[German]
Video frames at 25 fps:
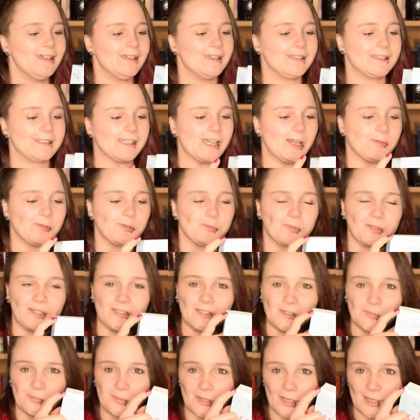Ich habe
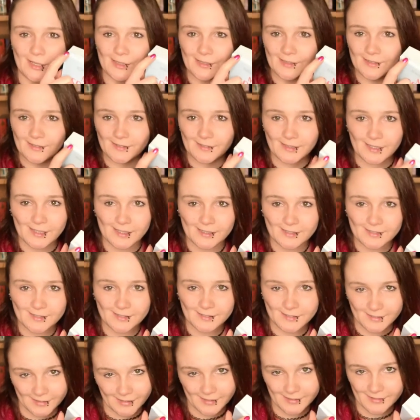übrigens bereits die
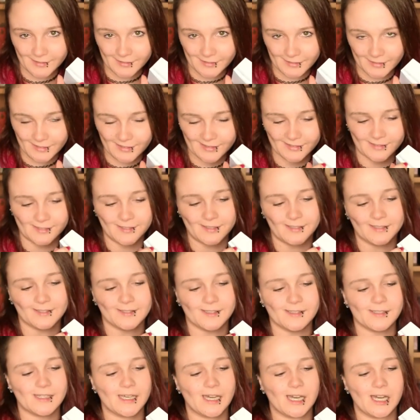ersten Seiten gelesen
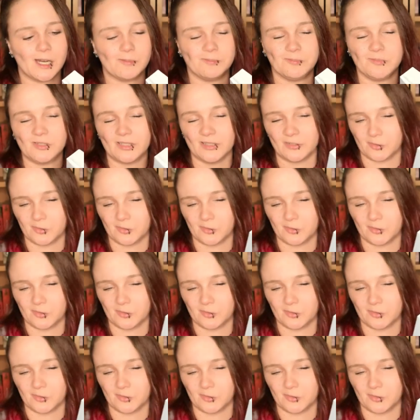gestern Abend,